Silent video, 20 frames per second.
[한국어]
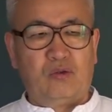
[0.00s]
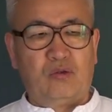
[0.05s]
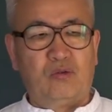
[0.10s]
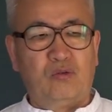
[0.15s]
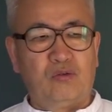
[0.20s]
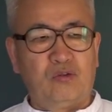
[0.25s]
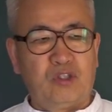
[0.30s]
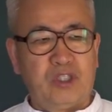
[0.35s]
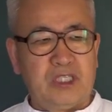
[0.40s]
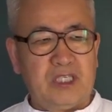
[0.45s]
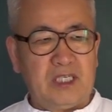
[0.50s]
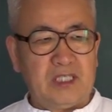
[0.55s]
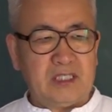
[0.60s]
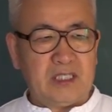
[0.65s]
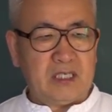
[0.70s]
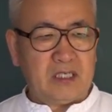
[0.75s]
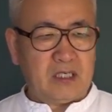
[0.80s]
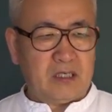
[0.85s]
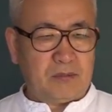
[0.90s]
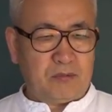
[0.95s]
육신의
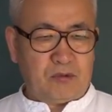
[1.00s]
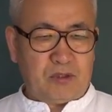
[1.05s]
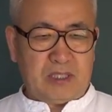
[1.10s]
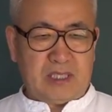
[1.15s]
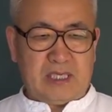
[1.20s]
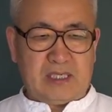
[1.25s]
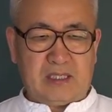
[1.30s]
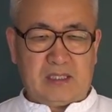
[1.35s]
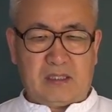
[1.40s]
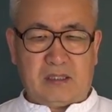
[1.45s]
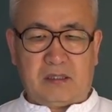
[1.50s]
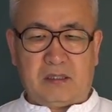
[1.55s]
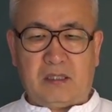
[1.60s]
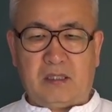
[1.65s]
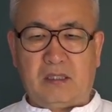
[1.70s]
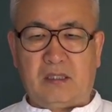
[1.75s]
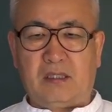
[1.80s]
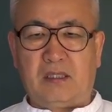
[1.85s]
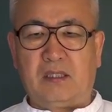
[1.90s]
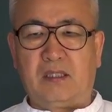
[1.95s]
짝을 본다는
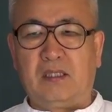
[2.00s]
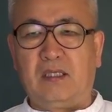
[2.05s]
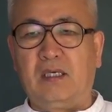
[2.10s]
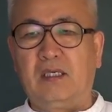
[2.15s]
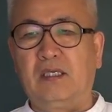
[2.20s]
것은